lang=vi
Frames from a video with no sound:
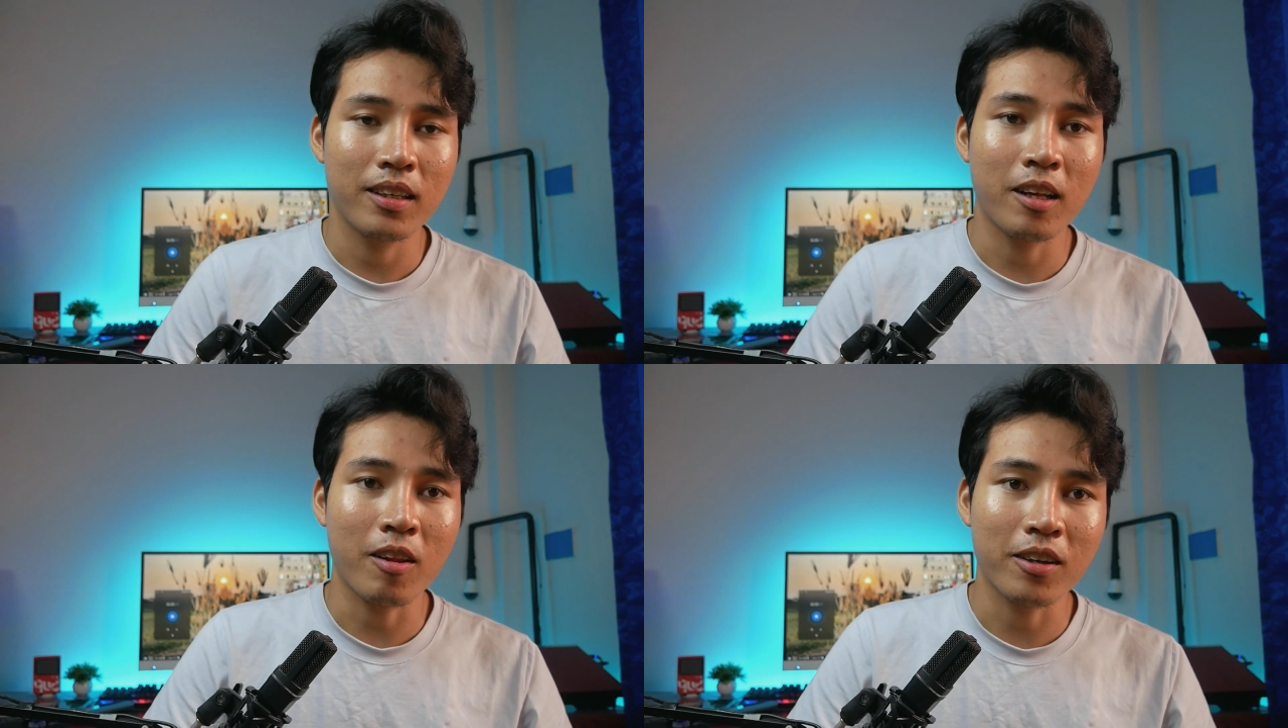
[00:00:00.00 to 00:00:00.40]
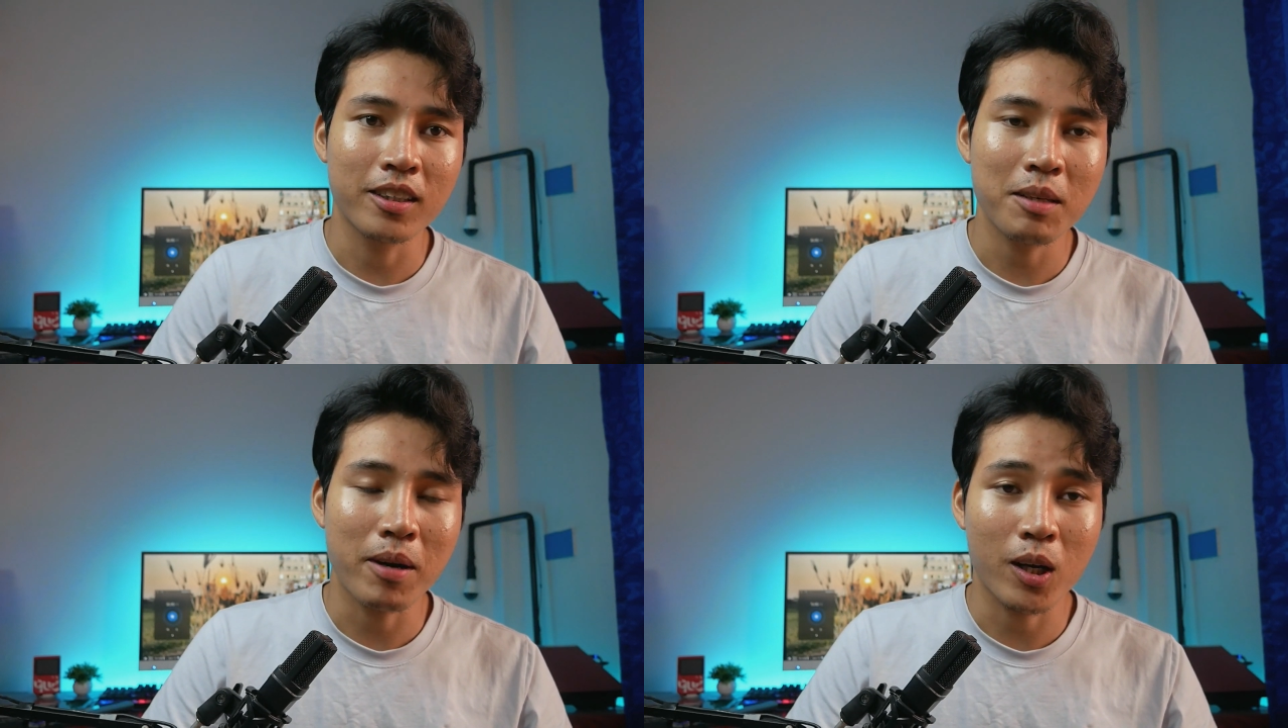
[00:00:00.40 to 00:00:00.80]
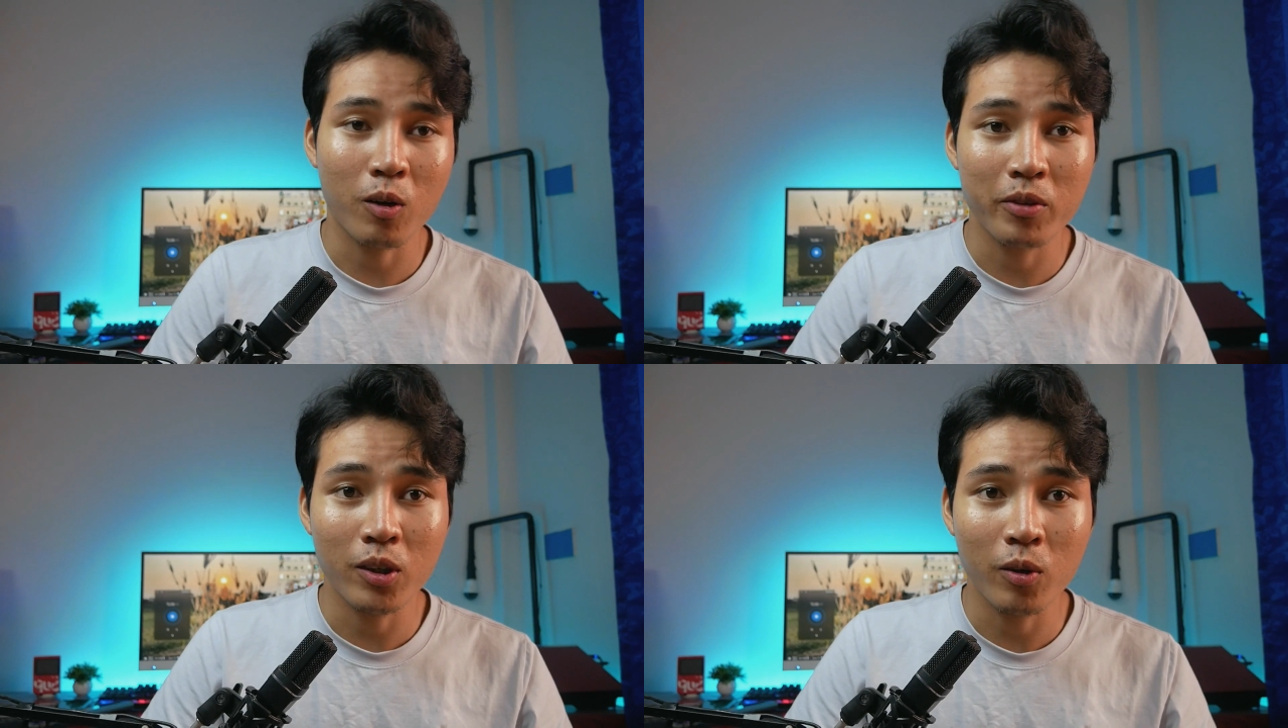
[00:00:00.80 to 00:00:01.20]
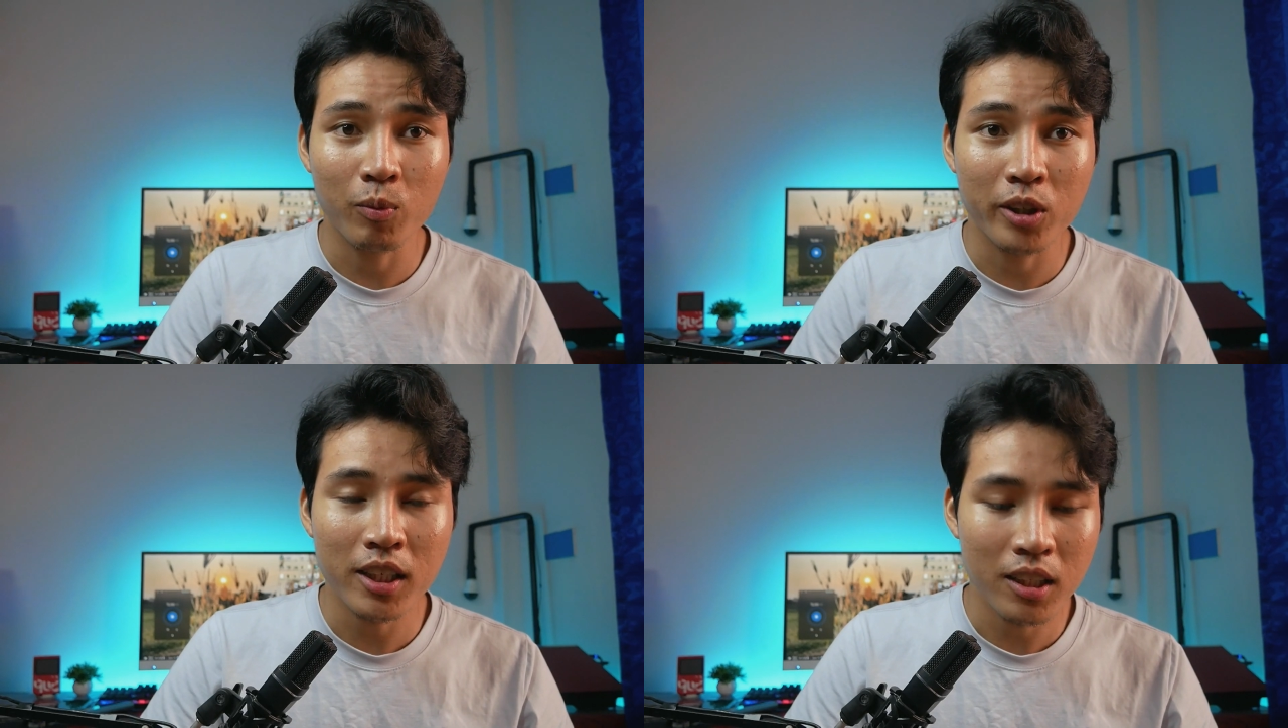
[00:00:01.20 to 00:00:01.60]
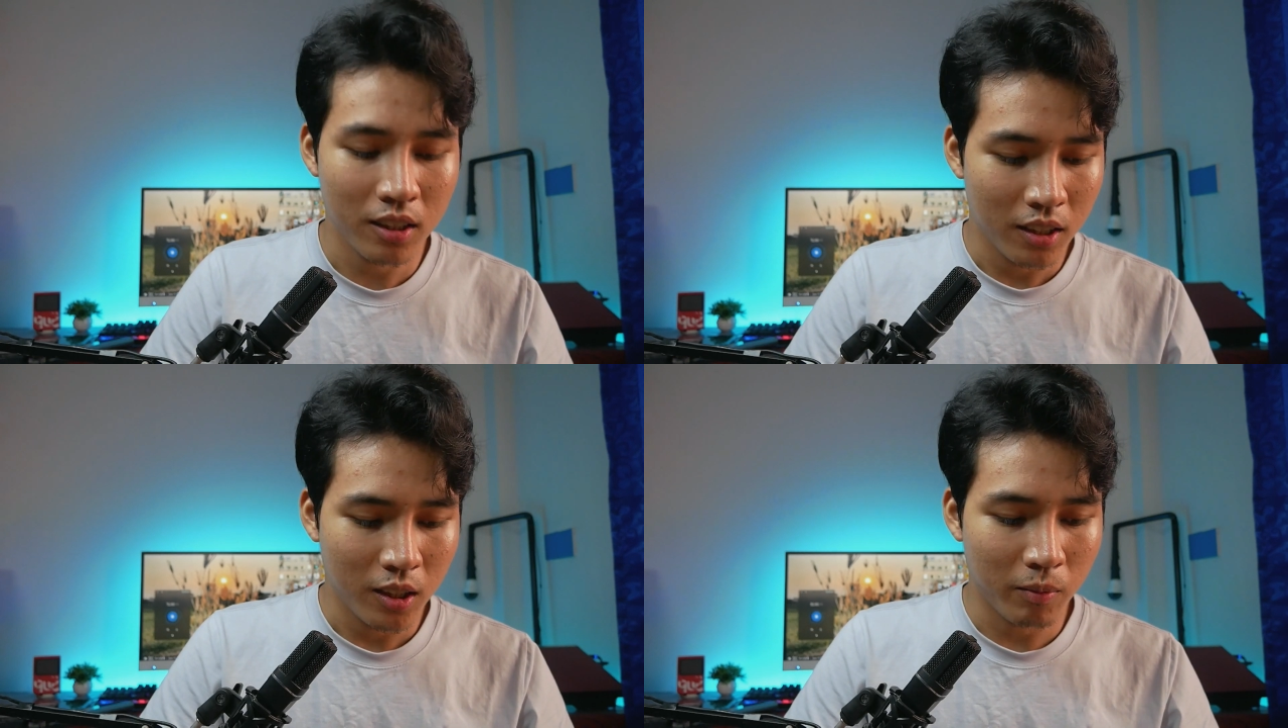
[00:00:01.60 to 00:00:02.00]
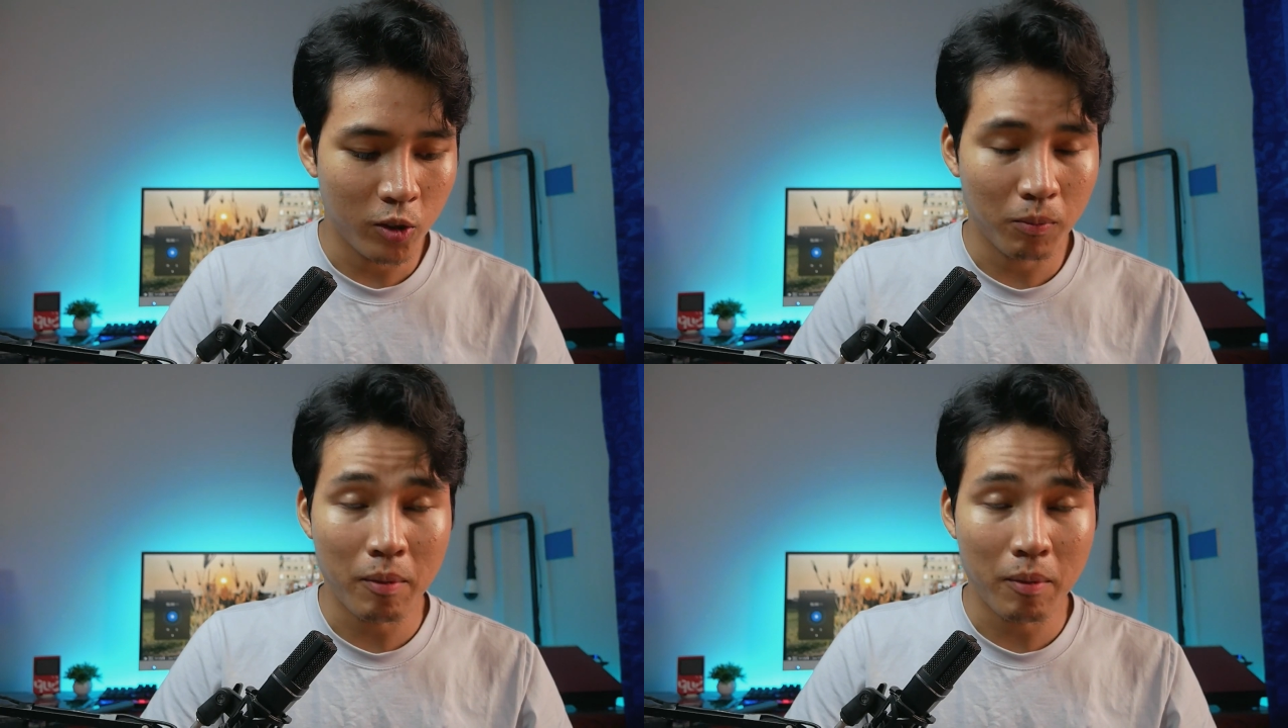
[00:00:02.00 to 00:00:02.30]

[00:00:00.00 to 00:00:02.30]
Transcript: là nó khi này bà không video mình đi nhưng trong